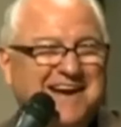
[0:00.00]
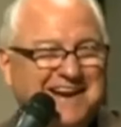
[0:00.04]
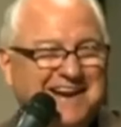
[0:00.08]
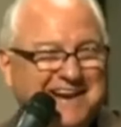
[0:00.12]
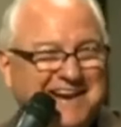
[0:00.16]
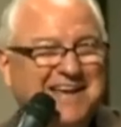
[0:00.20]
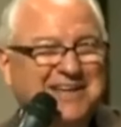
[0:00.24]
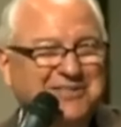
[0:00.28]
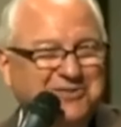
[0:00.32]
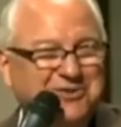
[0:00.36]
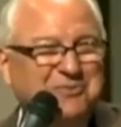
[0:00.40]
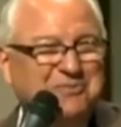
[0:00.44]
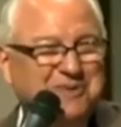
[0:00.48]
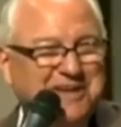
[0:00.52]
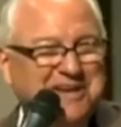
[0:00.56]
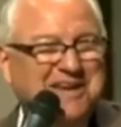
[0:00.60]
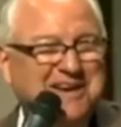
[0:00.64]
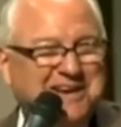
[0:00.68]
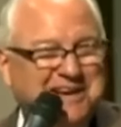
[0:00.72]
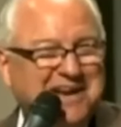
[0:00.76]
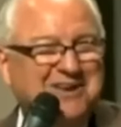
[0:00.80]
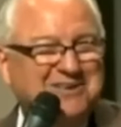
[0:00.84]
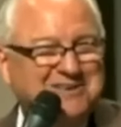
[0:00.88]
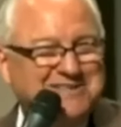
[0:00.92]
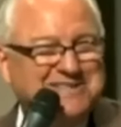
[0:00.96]
a lei
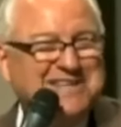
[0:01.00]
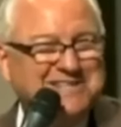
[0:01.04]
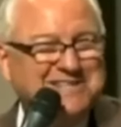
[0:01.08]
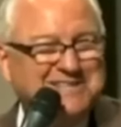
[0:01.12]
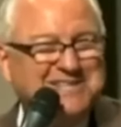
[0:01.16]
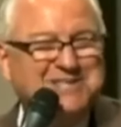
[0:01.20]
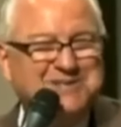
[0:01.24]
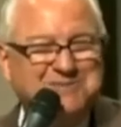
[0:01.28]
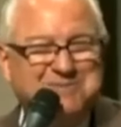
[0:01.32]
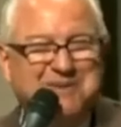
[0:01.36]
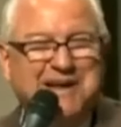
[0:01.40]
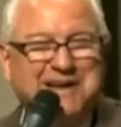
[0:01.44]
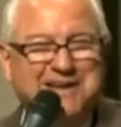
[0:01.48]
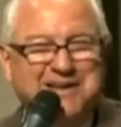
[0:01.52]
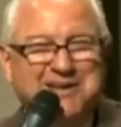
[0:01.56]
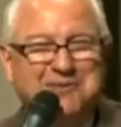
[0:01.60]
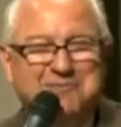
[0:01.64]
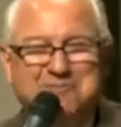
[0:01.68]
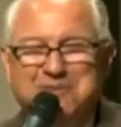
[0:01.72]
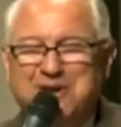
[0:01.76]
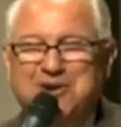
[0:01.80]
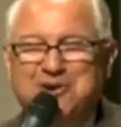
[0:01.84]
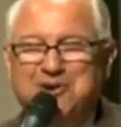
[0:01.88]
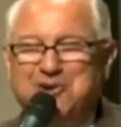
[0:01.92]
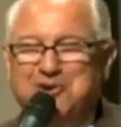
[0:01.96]
dominical está se
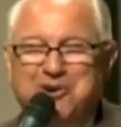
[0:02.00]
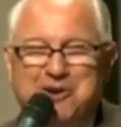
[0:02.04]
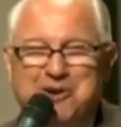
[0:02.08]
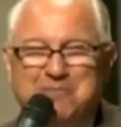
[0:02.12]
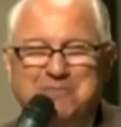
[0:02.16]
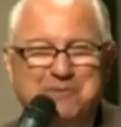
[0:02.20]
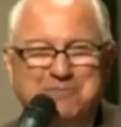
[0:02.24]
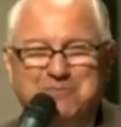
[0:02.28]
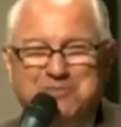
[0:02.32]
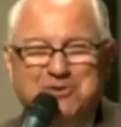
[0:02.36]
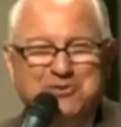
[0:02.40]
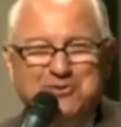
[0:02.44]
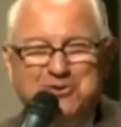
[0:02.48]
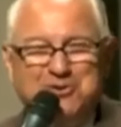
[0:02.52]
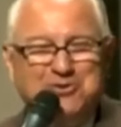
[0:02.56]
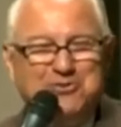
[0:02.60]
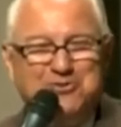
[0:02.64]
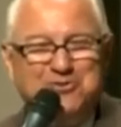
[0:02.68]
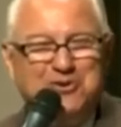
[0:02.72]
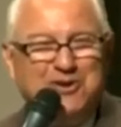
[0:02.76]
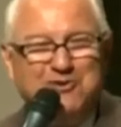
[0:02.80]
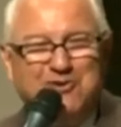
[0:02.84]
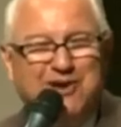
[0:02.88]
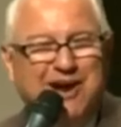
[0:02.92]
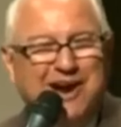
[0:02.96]
espalhando pela Europa e por
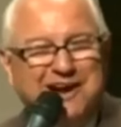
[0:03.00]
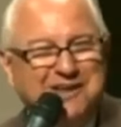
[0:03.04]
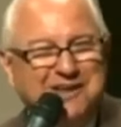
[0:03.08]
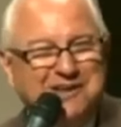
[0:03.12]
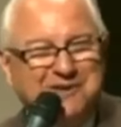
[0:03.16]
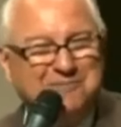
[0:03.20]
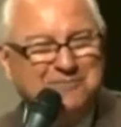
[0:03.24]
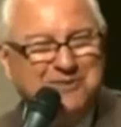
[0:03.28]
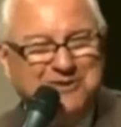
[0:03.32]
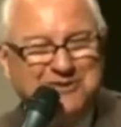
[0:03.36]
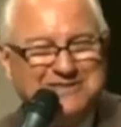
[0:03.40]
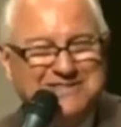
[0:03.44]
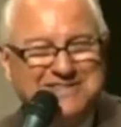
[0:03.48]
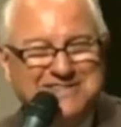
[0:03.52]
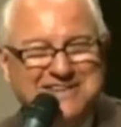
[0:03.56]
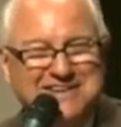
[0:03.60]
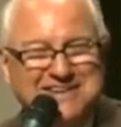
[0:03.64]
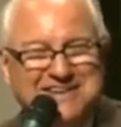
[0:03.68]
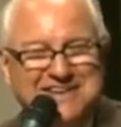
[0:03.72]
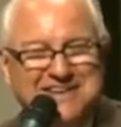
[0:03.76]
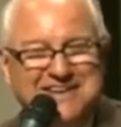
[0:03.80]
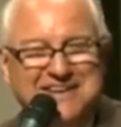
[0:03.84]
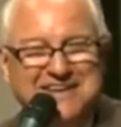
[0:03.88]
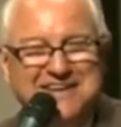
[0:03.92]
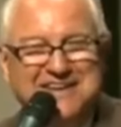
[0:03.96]
todo lugar,
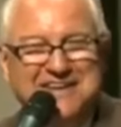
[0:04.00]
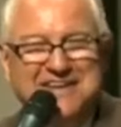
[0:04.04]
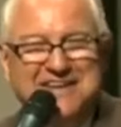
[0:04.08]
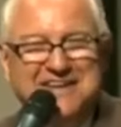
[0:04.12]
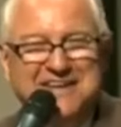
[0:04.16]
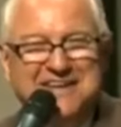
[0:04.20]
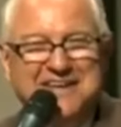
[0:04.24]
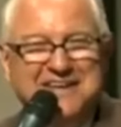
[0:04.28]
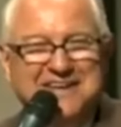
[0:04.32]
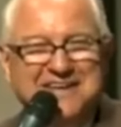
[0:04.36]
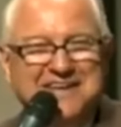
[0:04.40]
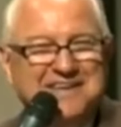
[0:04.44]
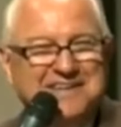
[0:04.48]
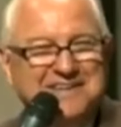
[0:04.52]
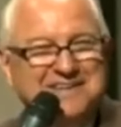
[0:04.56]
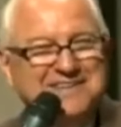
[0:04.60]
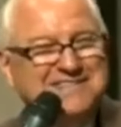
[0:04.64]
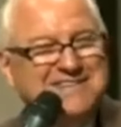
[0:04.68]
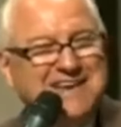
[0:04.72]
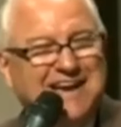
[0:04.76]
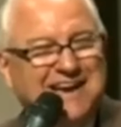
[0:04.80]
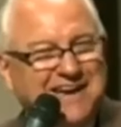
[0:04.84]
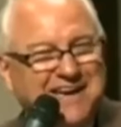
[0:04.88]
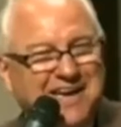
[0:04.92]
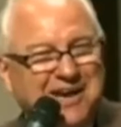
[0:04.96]
irmãos. E
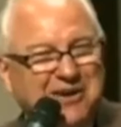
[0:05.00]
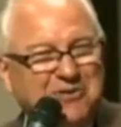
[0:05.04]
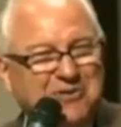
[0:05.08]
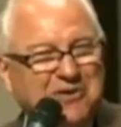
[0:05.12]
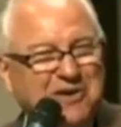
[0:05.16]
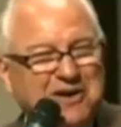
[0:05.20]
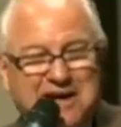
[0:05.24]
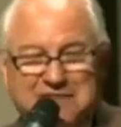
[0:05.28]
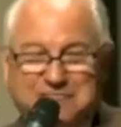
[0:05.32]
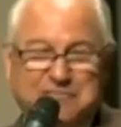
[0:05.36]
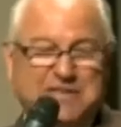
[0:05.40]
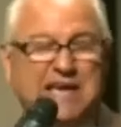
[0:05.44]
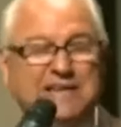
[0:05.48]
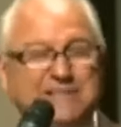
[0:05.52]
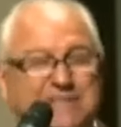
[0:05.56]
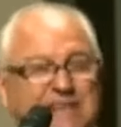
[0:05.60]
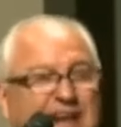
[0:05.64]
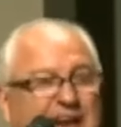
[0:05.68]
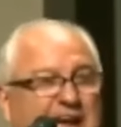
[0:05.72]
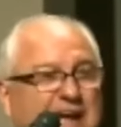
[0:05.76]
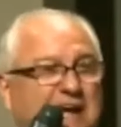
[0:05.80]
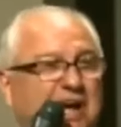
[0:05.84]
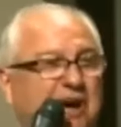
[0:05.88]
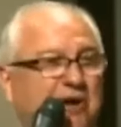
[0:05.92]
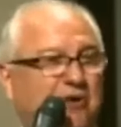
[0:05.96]
Israel, até
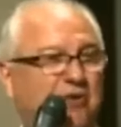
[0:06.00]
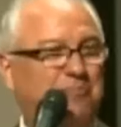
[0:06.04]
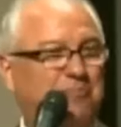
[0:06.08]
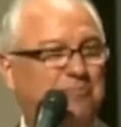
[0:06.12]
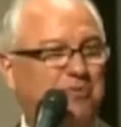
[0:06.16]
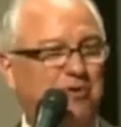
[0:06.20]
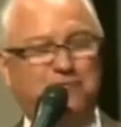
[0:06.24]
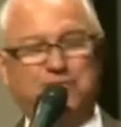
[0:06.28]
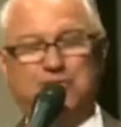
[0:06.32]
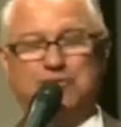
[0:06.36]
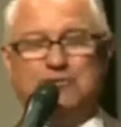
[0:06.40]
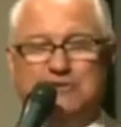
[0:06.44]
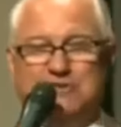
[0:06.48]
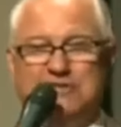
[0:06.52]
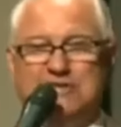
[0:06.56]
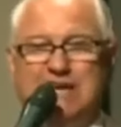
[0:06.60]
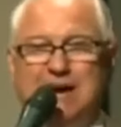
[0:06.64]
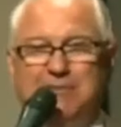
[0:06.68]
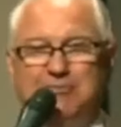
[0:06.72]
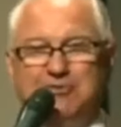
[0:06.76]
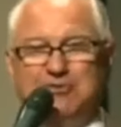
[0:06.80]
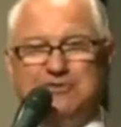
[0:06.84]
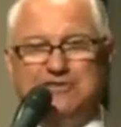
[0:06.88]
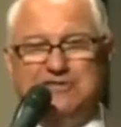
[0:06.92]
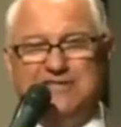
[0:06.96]
Israel, o povo do
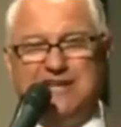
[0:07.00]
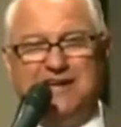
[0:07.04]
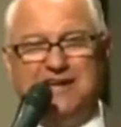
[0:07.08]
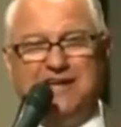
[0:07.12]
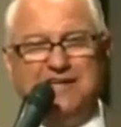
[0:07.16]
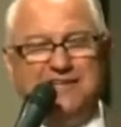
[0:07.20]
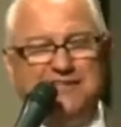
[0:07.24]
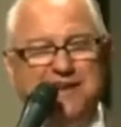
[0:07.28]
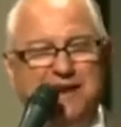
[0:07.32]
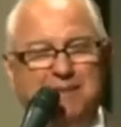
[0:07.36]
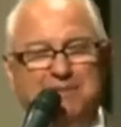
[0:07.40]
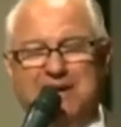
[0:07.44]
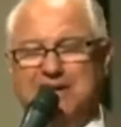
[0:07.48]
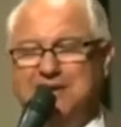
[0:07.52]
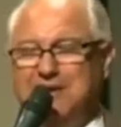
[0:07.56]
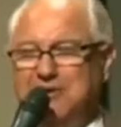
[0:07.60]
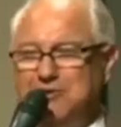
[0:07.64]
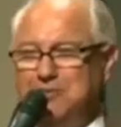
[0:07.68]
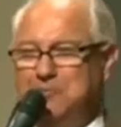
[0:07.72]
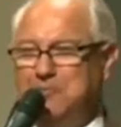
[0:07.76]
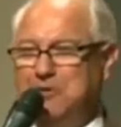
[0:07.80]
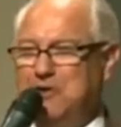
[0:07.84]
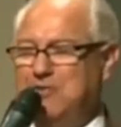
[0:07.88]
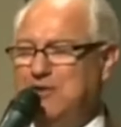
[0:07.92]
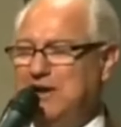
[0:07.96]
sábado está
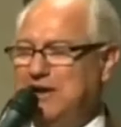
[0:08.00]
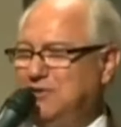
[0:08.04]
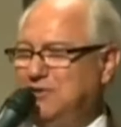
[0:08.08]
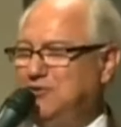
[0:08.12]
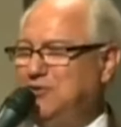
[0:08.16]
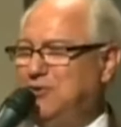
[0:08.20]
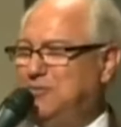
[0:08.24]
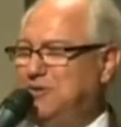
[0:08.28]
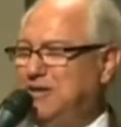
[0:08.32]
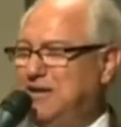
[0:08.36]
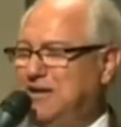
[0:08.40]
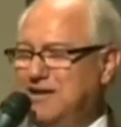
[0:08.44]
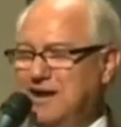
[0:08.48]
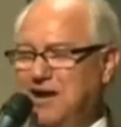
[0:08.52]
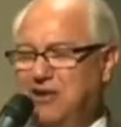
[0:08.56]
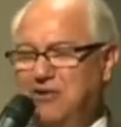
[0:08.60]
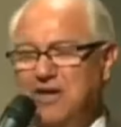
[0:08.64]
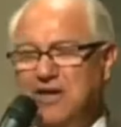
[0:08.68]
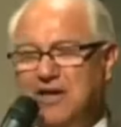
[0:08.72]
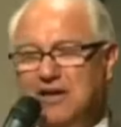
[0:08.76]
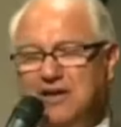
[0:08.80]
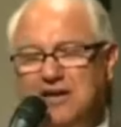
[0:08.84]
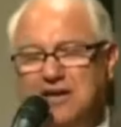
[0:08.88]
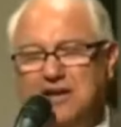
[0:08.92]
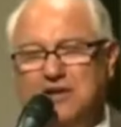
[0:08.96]
trabalhando para uma lei
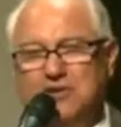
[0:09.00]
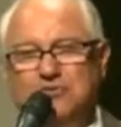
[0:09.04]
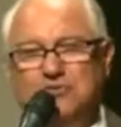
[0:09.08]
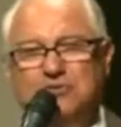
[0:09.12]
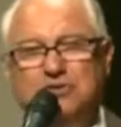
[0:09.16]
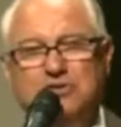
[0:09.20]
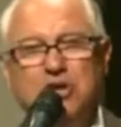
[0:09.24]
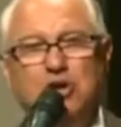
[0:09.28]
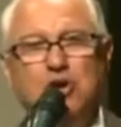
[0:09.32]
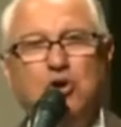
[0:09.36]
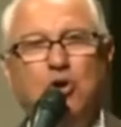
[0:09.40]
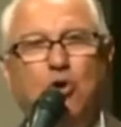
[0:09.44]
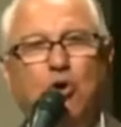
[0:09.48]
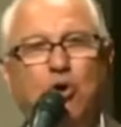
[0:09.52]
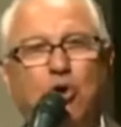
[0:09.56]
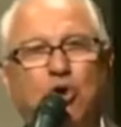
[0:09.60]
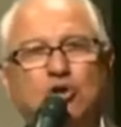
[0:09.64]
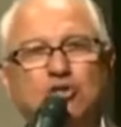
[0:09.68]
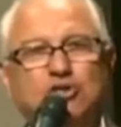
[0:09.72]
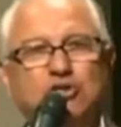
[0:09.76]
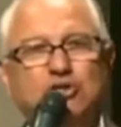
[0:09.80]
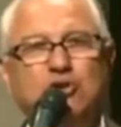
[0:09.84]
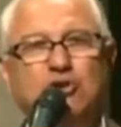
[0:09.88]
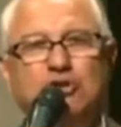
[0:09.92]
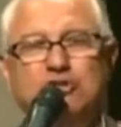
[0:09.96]
dominical. Queridos,
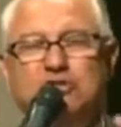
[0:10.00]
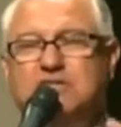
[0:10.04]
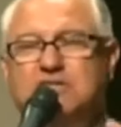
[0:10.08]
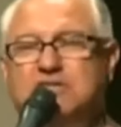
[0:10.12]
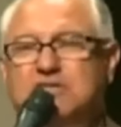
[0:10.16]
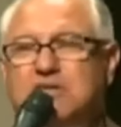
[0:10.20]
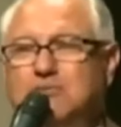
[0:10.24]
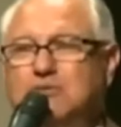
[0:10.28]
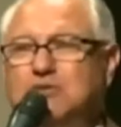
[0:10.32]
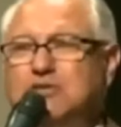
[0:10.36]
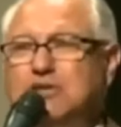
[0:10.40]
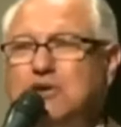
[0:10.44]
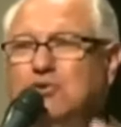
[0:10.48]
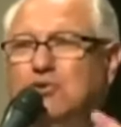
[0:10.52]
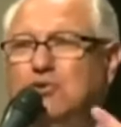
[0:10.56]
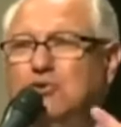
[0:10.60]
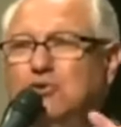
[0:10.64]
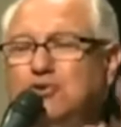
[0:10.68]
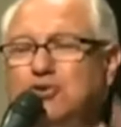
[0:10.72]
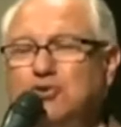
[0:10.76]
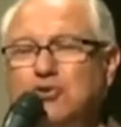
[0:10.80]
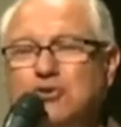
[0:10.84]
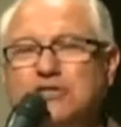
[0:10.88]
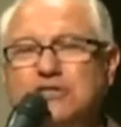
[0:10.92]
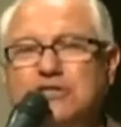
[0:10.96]
hoje nós estamos em
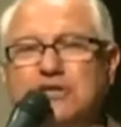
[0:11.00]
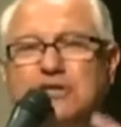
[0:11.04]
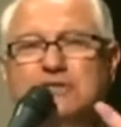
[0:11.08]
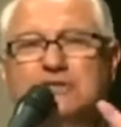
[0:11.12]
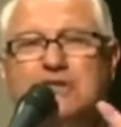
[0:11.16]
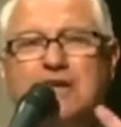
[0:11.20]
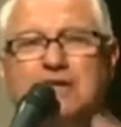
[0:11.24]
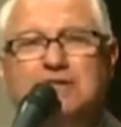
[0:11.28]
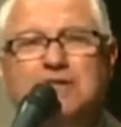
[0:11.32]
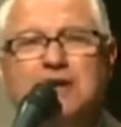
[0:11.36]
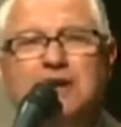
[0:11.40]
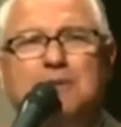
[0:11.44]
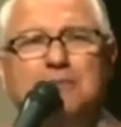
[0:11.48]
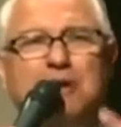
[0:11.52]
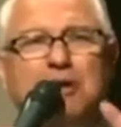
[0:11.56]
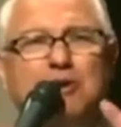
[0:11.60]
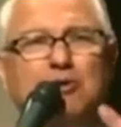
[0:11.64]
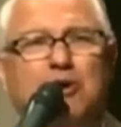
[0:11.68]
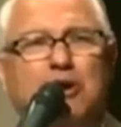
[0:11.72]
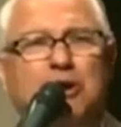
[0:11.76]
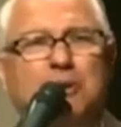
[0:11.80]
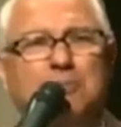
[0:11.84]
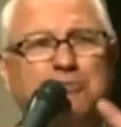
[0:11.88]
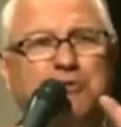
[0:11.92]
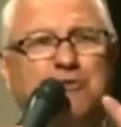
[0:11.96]
condições de entender
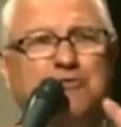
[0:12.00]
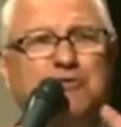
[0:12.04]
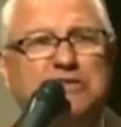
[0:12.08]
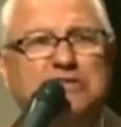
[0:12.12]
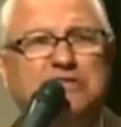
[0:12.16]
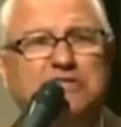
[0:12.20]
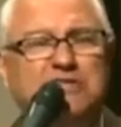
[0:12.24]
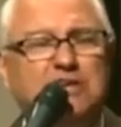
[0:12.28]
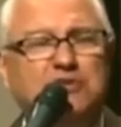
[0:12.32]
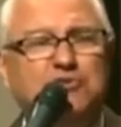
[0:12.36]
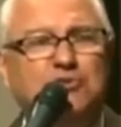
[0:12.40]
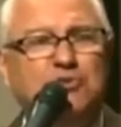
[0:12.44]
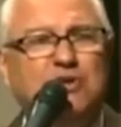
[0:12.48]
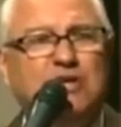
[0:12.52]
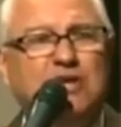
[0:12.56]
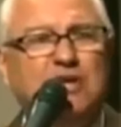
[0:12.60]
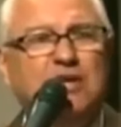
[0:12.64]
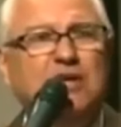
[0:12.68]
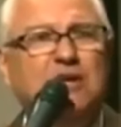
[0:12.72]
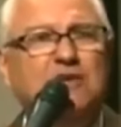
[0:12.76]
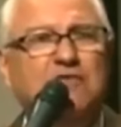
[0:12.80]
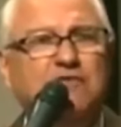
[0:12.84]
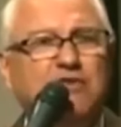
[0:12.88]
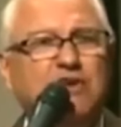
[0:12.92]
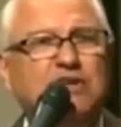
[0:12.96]
melhor a profecia do
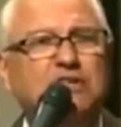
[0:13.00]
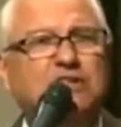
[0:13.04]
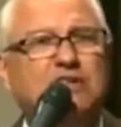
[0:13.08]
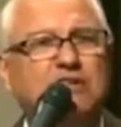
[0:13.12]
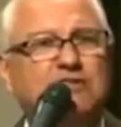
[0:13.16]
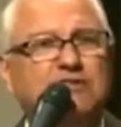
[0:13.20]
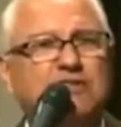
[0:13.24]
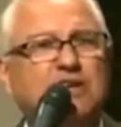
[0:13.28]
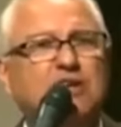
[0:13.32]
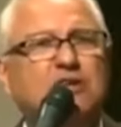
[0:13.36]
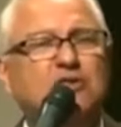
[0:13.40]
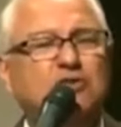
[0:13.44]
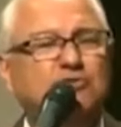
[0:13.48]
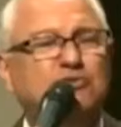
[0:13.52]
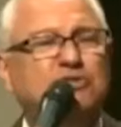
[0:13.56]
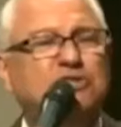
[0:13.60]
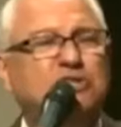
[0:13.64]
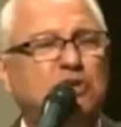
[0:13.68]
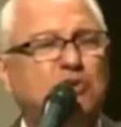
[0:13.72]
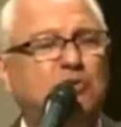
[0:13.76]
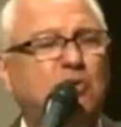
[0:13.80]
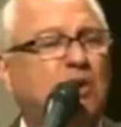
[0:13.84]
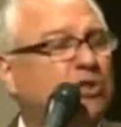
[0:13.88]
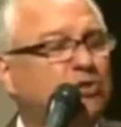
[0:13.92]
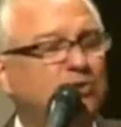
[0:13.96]
que 20, 30,
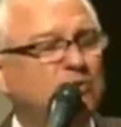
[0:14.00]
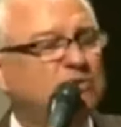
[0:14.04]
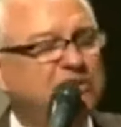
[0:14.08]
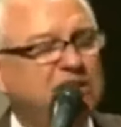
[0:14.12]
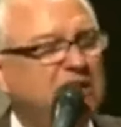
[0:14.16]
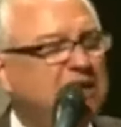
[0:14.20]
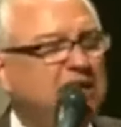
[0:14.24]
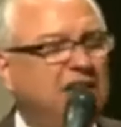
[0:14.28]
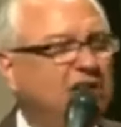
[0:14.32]
50 ou